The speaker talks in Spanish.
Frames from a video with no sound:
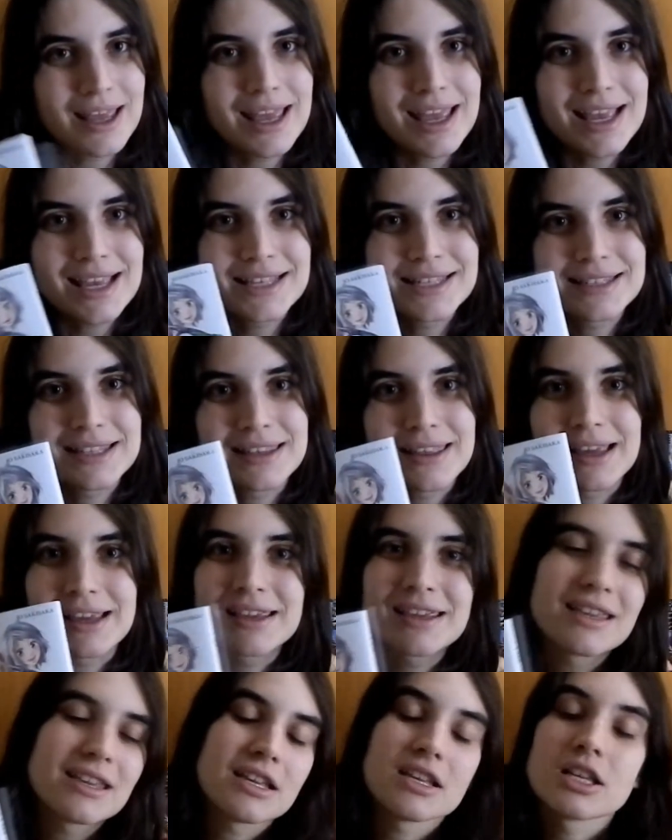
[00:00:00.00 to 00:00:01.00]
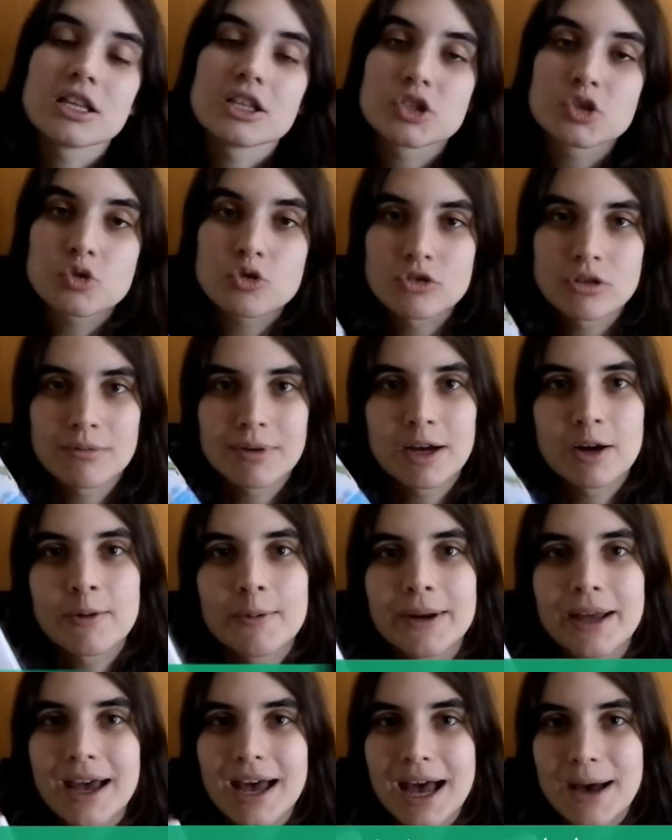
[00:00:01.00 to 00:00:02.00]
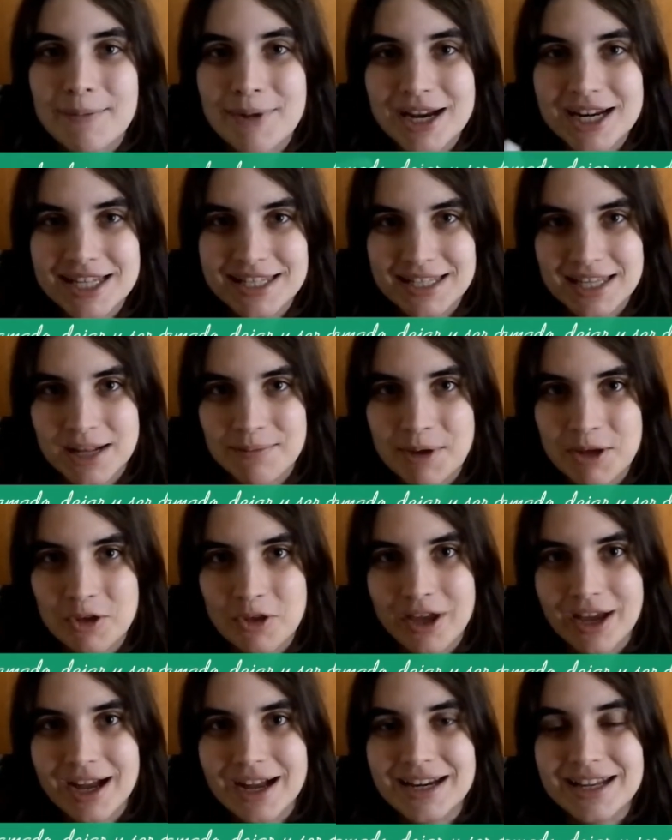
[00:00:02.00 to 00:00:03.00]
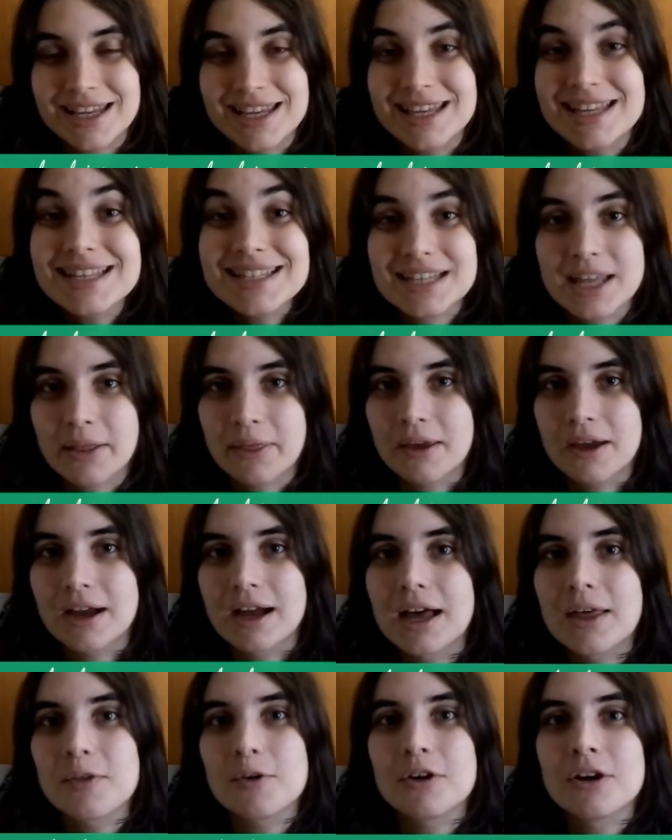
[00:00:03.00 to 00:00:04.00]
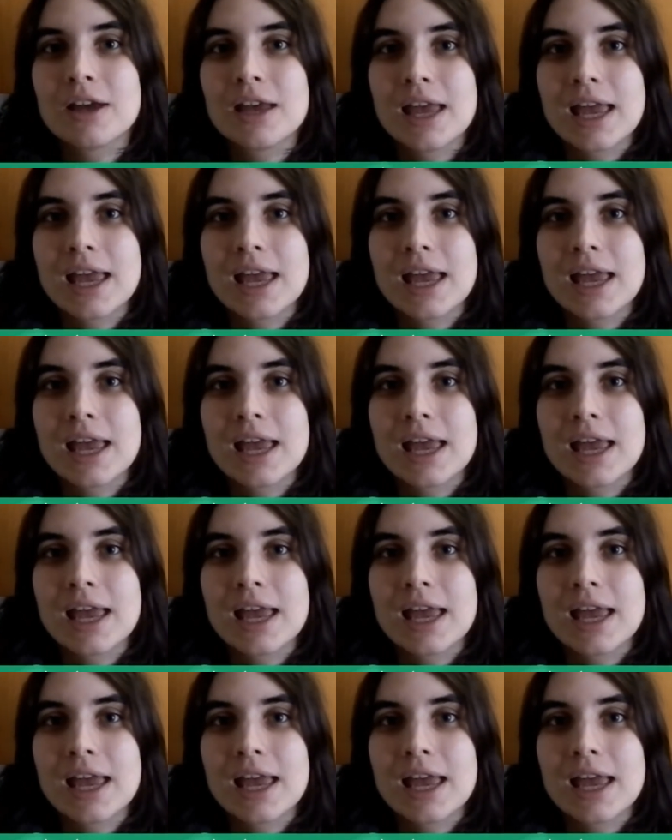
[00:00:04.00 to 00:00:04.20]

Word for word: este de aquí, su nueva obra, Amar y ser amado, dejar y ser dejado.